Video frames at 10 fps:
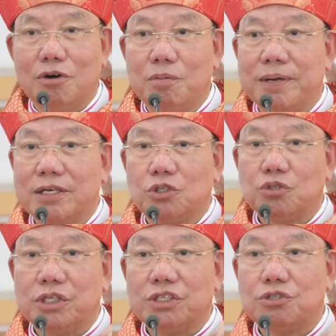hôm nay
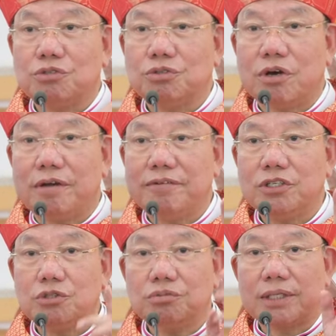chúa giêsu nói
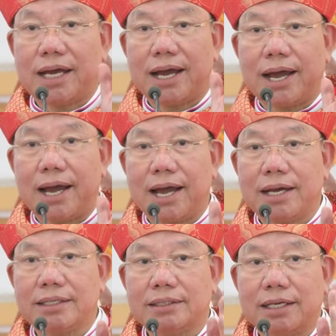với chúng ta
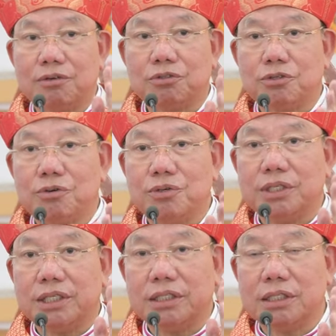ai theo
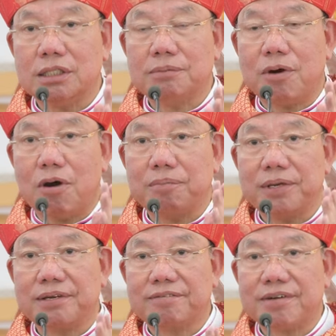tôi thì từ bỏ
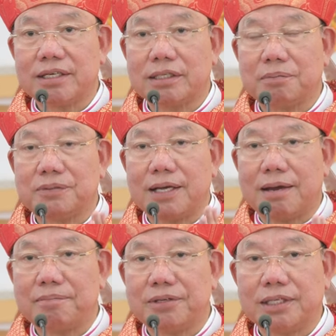mình vác thập
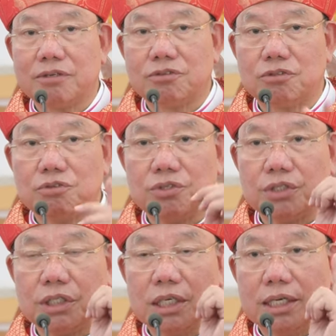giá mà theo tôi
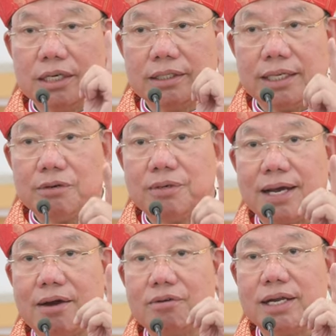theo
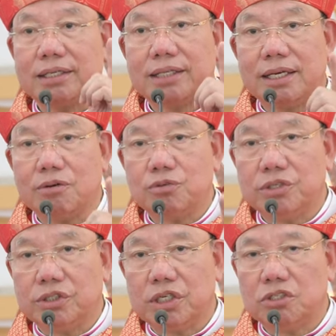đạo là theo
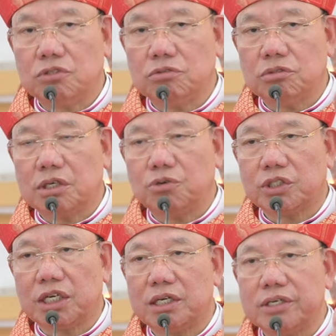đức giêsu câu
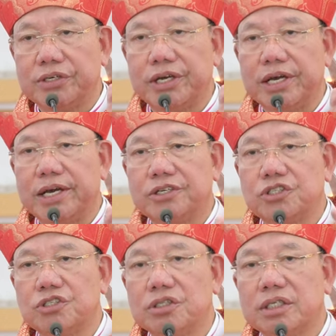trả lời hết
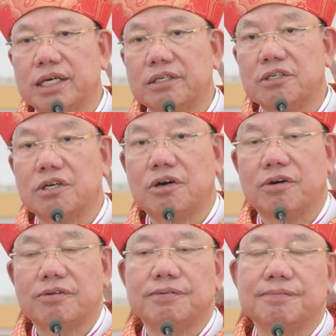sức ngắn
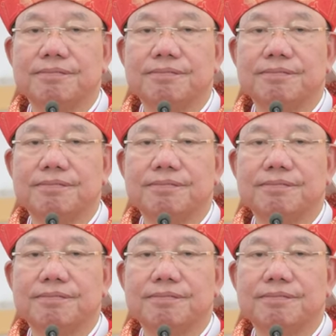gọn